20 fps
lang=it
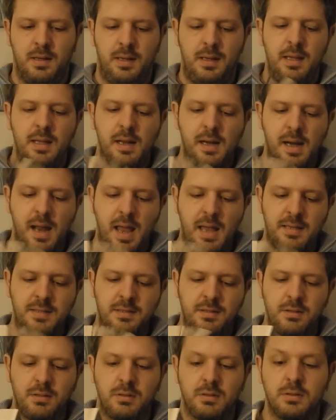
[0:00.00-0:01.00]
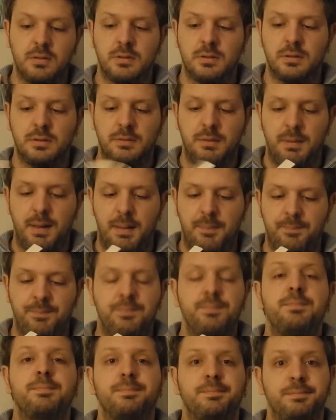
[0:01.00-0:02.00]
Il resto, vabbè,
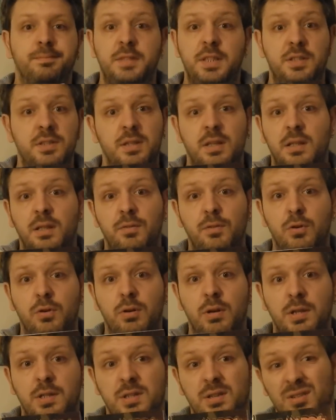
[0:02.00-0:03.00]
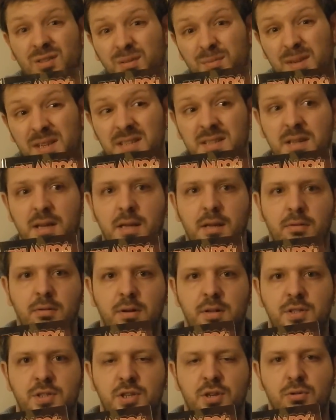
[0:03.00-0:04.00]
decidete voi, secondo me 6,50
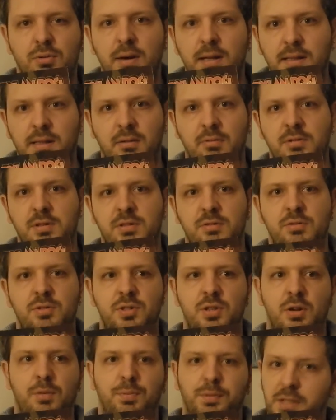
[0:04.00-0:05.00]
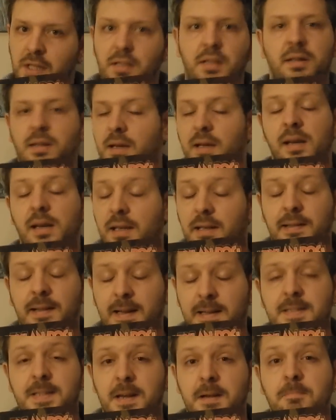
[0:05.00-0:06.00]
euro a questo giro potete tenerli in
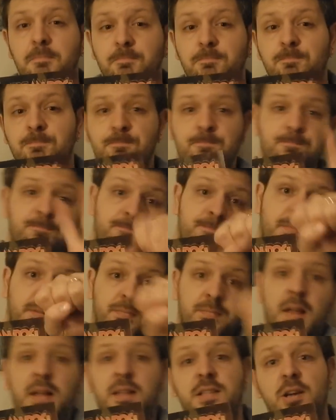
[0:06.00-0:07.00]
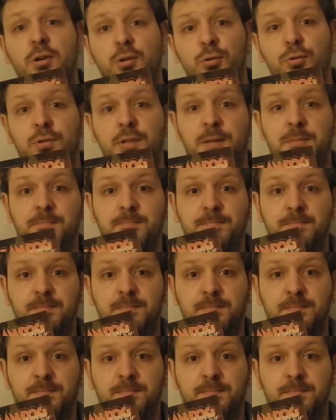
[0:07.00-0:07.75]
tasca. Ciao a tutti!